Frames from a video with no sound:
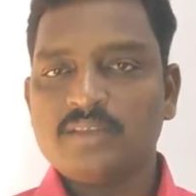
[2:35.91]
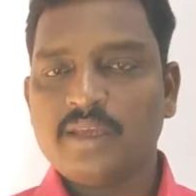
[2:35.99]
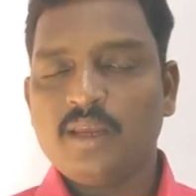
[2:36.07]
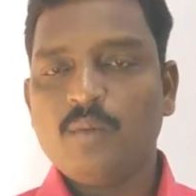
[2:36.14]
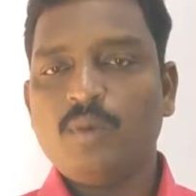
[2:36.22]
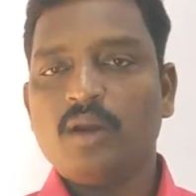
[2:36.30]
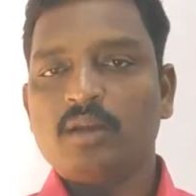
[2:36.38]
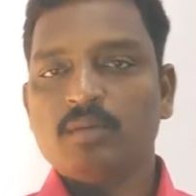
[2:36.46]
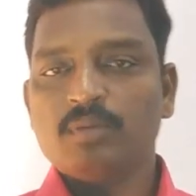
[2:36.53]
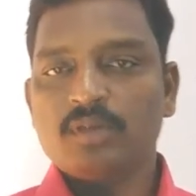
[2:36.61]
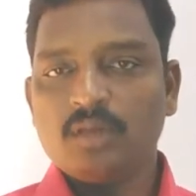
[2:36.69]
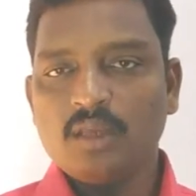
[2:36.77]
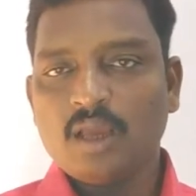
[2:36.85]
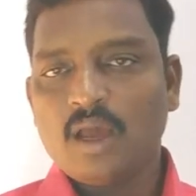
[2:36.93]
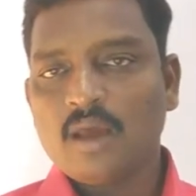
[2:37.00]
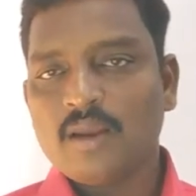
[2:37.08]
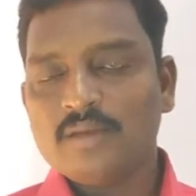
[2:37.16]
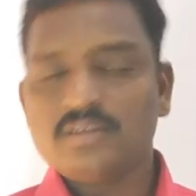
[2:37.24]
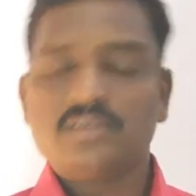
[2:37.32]
செயல்பாட்டை பற்றி நீங்கள்
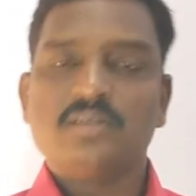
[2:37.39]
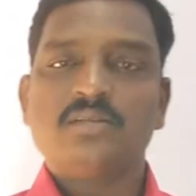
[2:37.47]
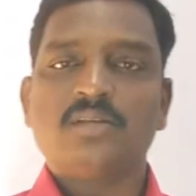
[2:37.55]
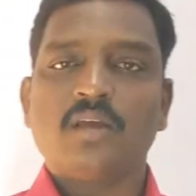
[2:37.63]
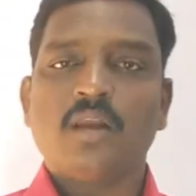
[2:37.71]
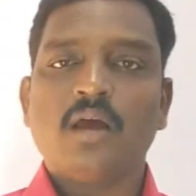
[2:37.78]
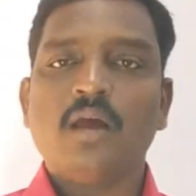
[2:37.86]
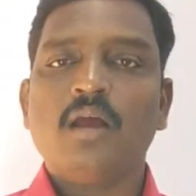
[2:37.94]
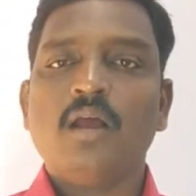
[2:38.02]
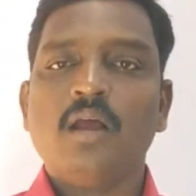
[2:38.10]
ஆராய்ச்சி செஞ்சீங்கன்னா